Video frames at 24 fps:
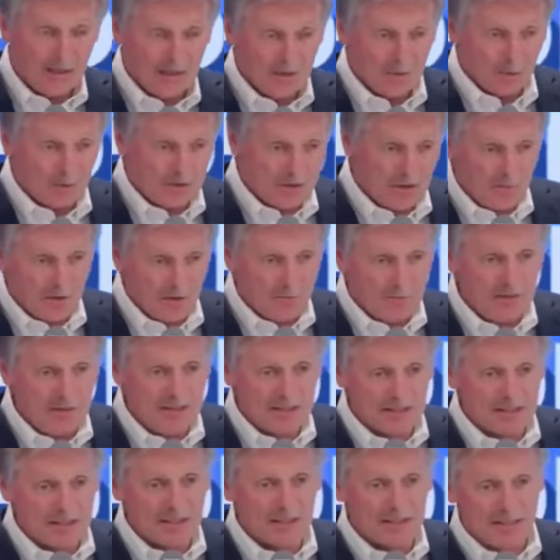У самых
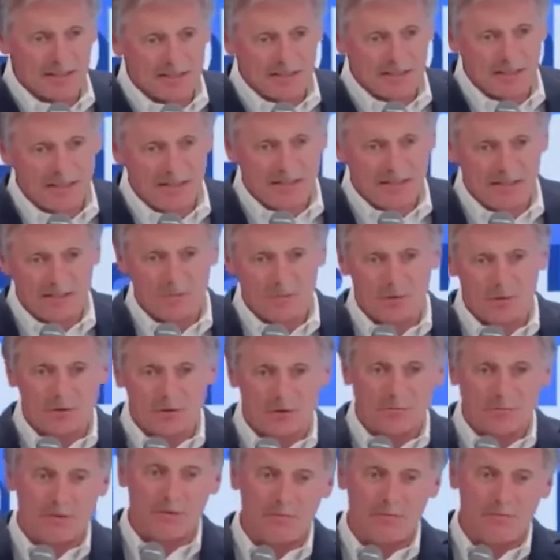близких соседей может
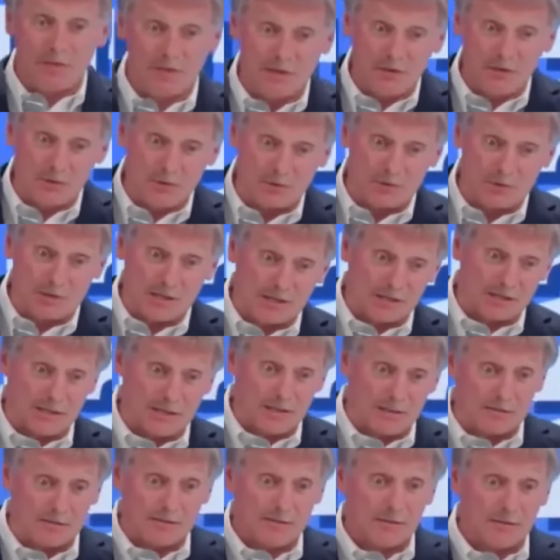быть период,
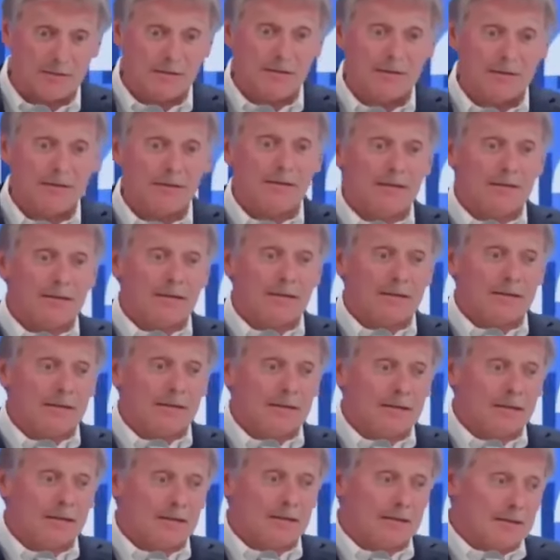когда
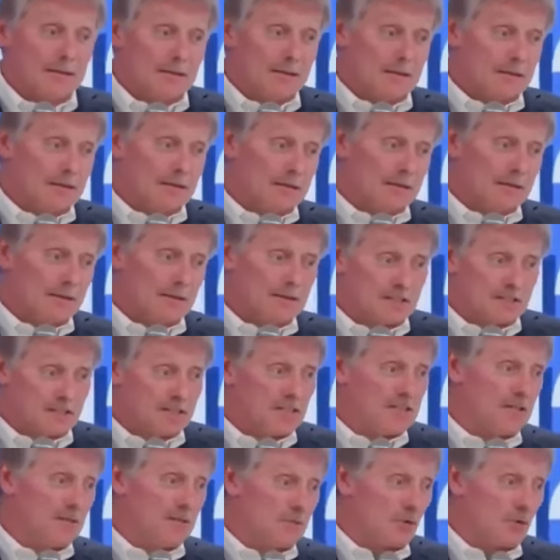э, отношения
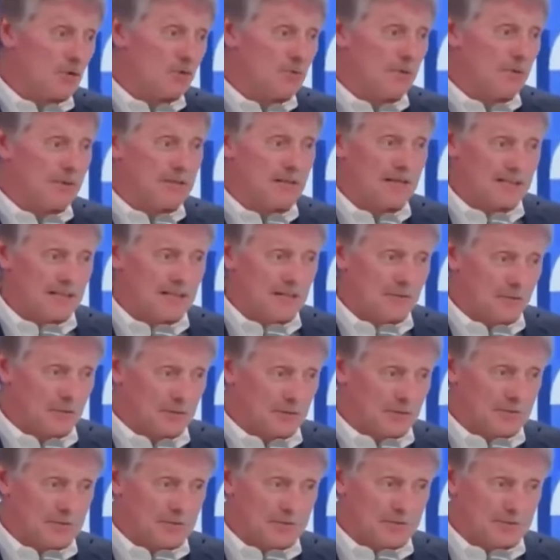могут быть
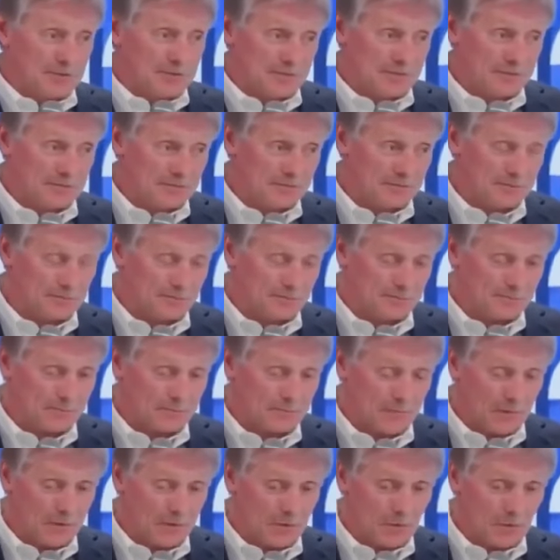натянутыми.
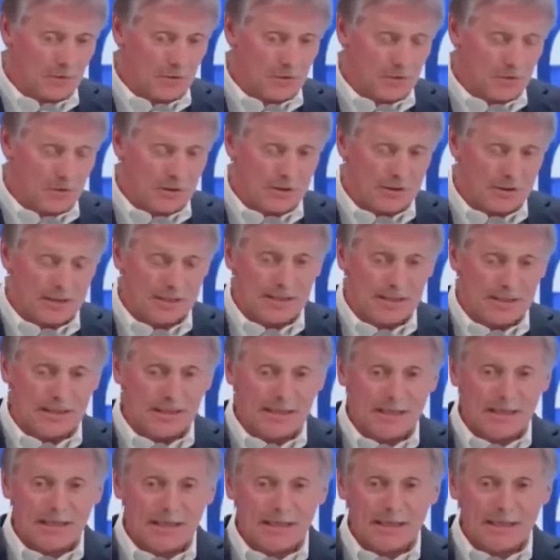Но
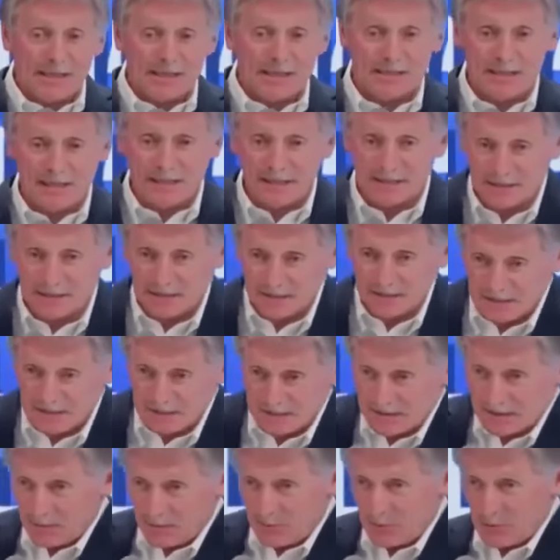здесь
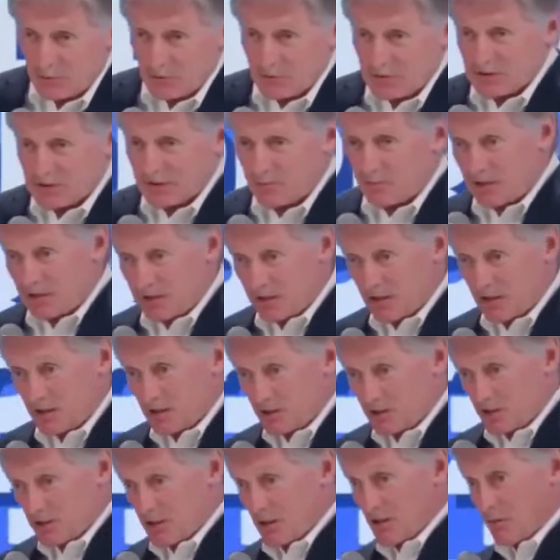требуется
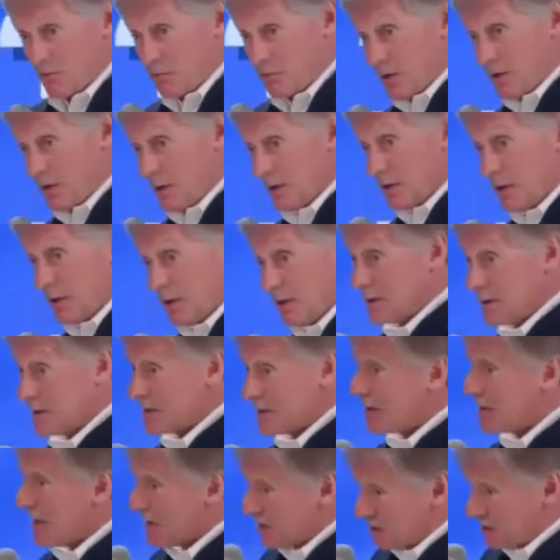политическая воля, с
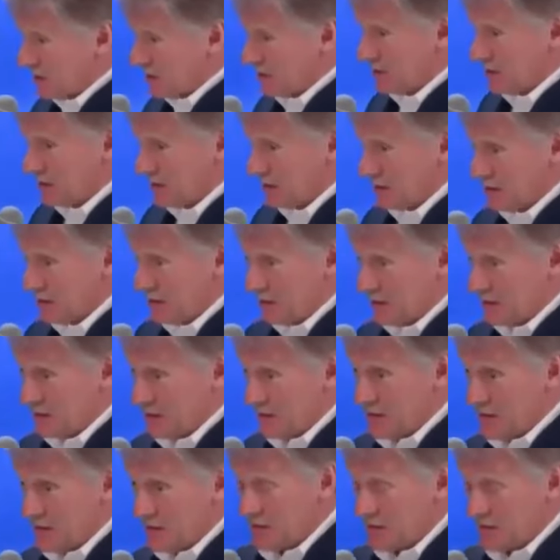нашей стороны она
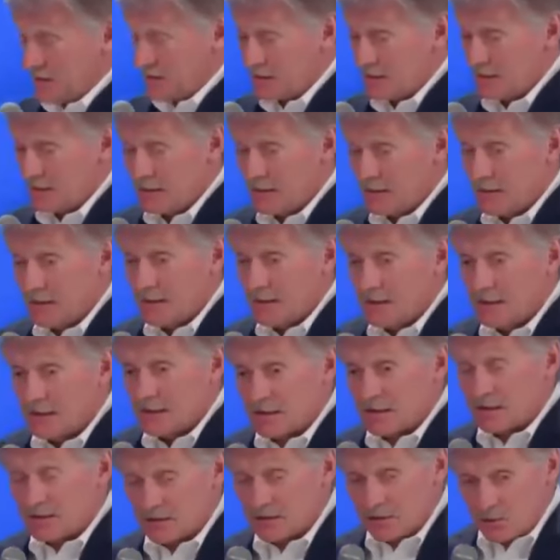есть,
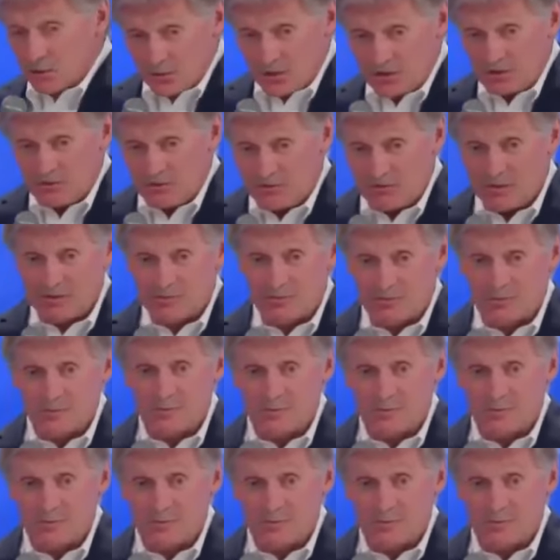конструктивизм